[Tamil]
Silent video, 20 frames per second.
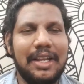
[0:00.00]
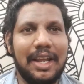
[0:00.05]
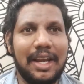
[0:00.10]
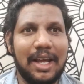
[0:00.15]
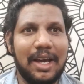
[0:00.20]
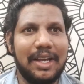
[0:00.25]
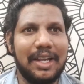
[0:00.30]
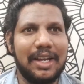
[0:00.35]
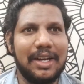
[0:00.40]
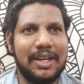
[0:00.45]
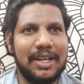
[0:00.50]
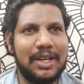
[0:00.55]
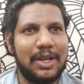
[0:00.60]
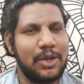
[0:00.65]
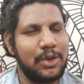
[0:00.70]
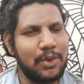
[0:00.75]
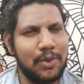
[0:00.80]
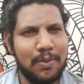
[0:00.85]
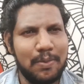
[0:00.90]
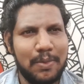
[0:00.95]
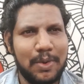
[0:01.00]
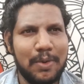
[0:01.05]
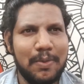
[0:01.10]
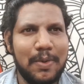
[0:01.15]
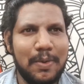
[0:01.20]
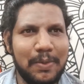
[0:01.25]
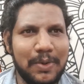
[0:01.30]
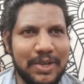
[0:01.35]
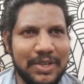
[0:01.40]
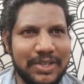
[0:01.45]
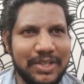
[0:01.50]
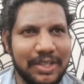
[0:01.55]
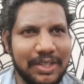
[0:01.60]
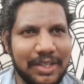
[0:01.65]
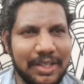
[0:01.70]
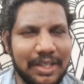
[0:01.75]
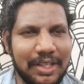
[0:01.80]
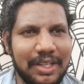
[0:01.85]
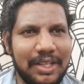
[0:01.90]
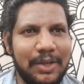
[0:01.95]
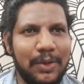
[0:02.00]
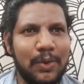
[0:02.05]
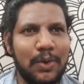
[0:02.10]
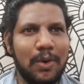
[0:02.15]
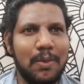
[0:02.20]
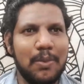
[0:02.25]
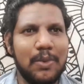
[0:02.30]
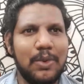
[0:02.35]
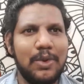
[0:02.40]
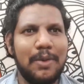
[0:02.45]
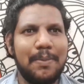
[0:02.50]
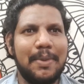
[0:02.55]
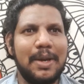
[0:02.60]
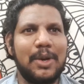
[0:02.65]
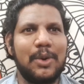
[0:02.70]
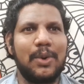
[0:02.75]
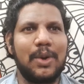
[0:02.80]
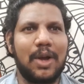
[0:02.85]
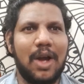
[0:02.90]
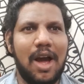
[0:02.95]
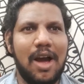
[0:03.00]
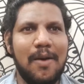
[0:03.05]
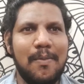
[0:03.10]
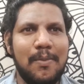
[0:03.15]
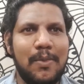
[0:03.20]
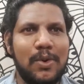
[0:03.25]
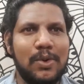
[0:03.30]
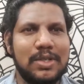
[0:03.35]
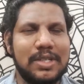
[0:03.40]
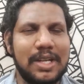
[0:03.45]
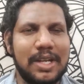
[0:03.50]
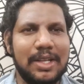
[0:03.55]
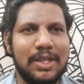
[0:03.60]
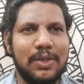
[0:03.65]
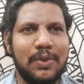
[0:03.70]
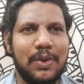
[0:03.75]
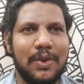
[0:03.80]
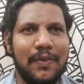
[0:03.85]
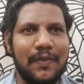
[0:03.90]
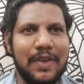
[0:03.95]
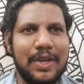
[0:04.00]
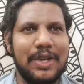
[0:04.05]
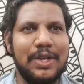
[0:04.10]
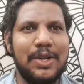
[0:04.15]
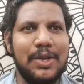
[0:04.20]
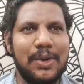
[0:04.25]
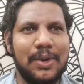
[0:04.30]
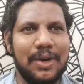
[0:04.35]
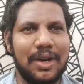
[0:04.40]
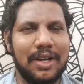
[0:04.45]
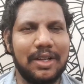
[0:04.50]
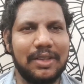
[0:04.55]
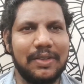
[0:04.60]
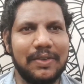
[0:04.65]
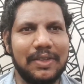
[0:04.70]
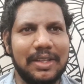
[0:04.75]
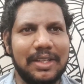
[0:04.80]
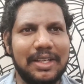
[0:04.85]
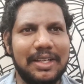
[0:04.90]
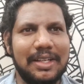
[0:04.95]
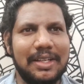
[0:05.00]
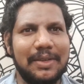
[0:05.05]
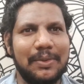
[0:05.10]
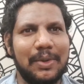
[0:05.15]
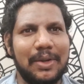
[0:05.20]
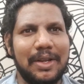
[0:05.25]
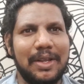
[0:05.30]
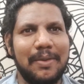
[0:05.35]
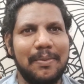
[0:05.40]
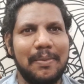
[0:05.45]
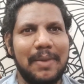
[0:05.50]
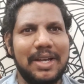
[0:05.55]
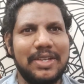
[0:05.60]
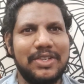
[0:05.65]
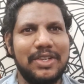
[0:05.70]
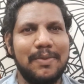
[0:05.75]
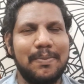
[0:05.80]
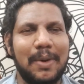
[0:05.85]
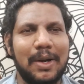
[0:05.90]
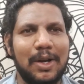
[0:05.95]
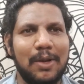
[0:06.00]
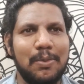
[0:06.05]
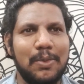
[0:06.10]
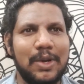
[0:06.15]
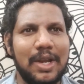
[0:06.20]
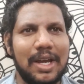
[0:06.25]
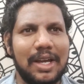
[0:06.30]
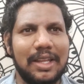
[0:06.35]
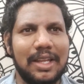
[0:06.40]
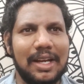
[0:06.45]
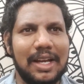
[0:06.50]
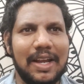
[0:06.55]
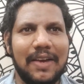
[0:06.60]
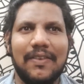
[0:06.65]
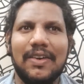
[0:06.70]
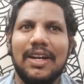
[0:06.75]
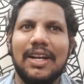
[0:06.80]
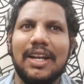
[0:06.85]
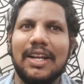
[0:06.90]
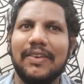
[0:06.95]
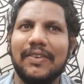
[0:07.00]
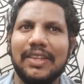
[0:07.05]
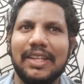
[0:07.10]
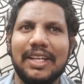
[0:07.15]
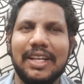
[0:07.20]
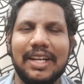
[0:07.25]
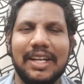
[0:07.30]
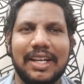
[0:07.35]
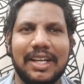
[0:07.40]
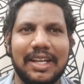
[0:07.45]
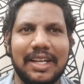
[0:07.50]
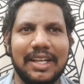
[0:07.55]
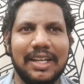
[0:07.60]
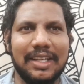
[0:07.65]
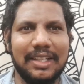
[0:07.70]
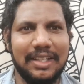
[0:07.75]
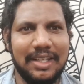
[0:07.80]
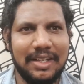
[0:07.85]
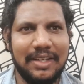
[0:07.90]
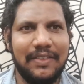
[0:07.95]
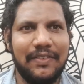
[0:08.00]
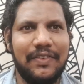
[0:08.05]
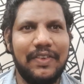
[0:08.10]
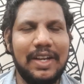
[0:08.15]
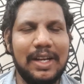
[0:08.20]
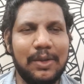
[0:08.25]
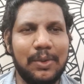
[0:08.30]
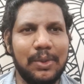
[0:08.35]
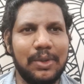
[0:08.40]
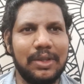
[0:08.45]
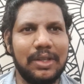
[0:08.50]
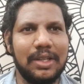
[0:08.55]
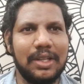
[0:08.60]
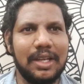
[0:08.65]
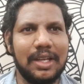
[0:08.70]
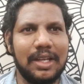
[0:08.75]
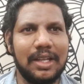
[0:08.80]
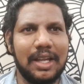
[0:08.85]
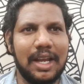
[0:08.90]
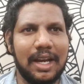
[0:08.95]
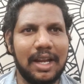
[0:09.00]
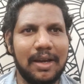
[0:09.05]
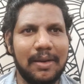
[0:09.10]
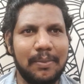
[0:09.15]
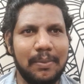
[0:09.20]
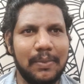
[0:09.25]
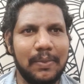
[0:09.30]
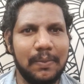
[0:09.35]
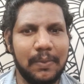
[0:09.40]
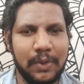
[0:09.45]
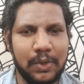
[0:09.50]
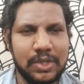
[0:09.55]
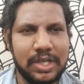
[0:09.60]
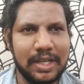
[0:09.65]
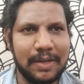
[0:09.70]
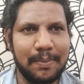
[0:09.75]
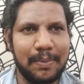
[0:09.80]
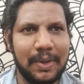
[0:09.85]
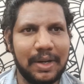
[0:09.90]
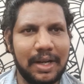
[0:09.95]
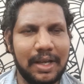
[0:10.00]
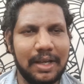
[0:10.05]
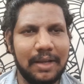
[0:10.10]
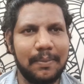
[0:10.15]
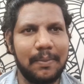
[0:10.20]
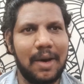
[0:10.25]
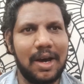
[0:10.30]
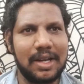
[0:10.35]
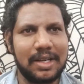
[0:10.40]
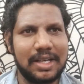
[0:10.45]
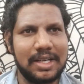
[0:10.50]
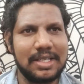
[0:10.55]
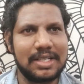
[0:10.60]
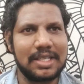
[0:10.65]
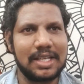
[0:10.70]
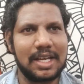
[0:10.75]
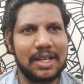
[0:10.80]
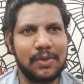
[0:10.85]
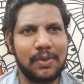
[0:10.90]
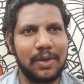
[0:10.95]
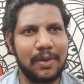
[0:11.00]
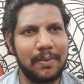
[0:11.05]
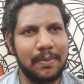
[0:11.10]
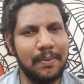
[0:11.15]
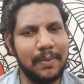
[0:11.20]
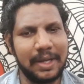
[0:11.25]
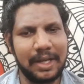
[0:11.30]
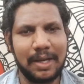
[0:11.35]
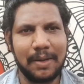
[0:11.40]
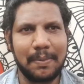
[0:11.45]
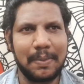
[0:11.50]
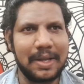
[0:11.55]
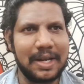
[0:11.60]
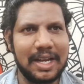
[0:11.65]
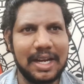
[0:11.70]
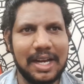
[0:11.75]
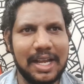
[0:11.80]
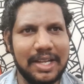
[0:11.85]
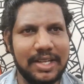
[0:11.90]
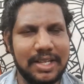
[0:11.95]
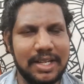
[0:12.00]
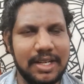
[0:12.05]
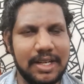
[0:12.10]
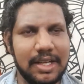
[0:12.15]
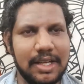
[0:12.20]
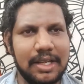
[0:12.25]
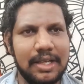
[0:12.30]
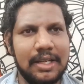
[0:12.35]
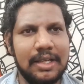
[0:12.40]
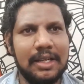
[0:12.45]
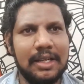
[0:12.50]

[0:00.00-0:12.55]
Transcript: ஏன்னா எனக்கு ரொம்ப ரொம்ப பிடிச்சிருந்தது இவங்க மூணு பேரோட காம்போ சேர்ந்து ஒரு வீடியோன்றது வந்து ஒரு இமேஜின் பண்ண முடியாத லெவலில் வந்து எனக்கு ஃபீல் கொடுத்தது ஏன்னா மியூசிக் பண்ண மார்டின் சார் ஒரு மிகப்பெரிய லெஜெண்டு